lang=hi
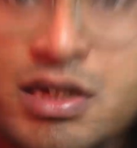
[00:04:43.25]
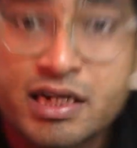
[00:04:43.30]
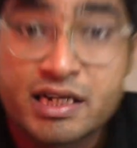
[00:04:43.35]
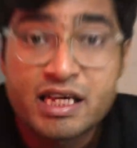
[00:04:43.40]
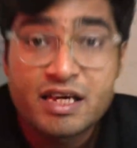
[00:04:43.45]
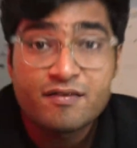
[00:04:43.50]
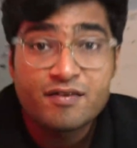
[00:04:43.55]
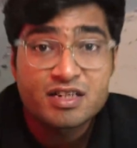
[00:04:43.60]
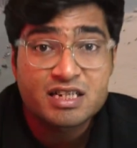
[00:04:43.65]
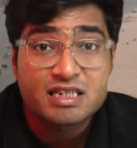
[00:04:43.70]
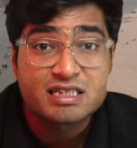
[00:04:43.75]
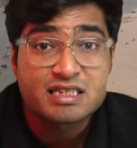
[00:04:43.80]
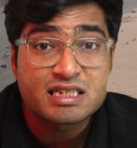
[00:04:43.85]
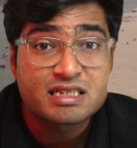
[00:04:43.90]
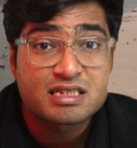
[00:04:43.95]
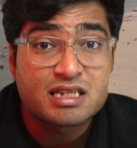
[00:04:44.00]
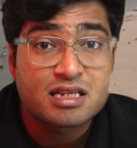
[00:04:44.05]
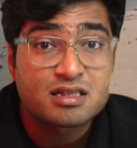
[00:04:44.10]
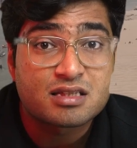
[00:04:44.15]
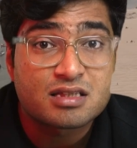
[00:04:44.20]
जिनकी वजह से
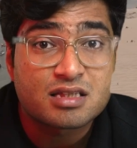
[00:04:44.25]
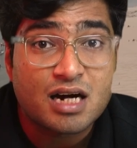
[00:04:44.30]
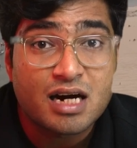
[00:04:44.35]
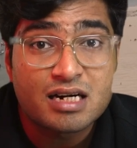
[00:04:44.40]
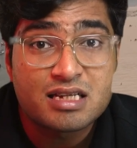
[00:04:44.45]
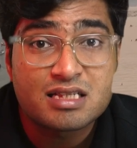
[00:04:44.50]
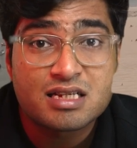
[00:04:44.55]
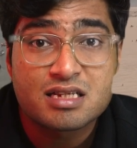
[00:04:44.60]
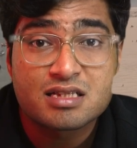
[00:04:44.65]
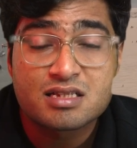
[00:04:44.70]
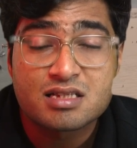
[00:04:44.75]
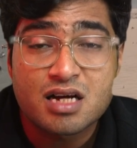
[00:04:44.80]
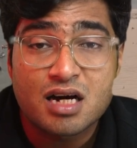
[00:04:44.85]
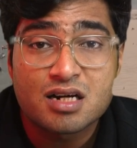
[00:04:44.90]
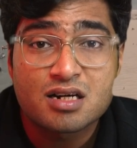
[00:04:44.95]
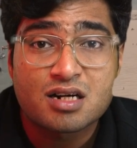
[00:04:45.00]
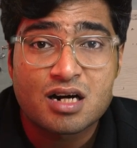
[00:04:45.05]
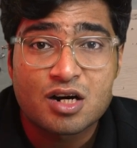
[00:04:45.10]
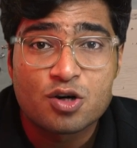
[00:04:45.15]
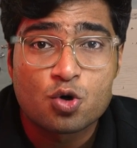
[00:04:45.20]
सत्ताईस
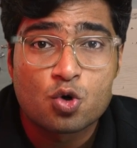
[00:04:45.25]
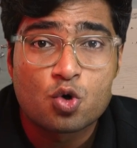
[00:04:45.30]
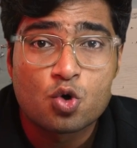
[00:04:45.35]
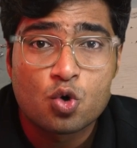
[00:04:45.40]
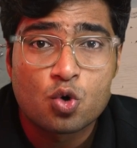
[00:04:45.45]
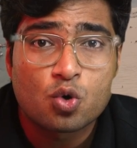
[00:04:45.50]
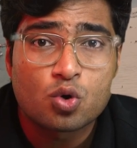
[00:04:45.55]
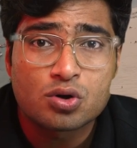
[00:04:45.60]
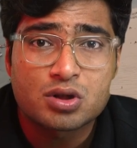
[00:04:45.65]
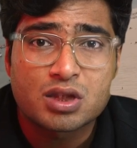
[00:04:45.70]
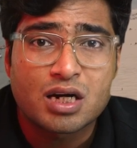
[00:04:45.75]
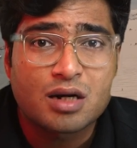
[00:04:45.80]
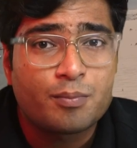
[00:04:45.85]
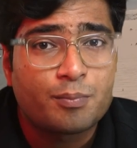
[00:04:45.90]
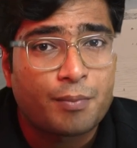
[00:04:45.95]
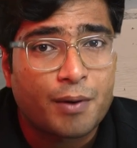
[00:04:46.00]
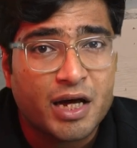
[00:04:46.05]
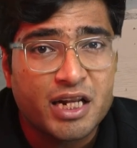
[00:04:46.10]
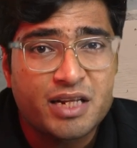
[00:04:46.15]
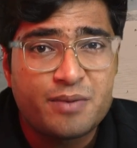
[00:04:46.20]
हजार करोड़ लोगों तक
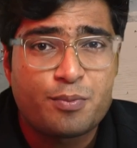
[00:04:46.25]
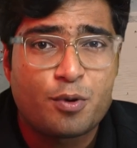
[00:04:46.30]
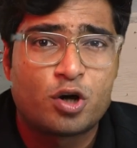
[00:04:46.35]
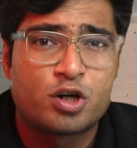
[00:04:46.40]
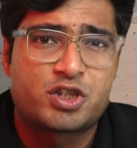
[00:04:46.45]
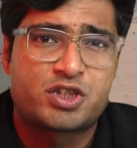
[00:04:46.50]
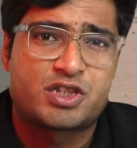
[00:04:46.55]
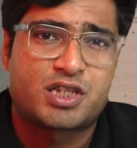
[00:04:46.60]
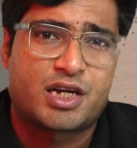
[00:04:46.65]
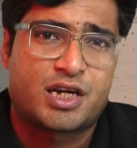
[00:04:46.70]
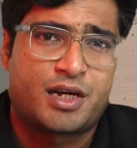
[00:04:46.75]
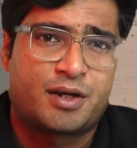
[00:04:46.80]
पानी पहुंचता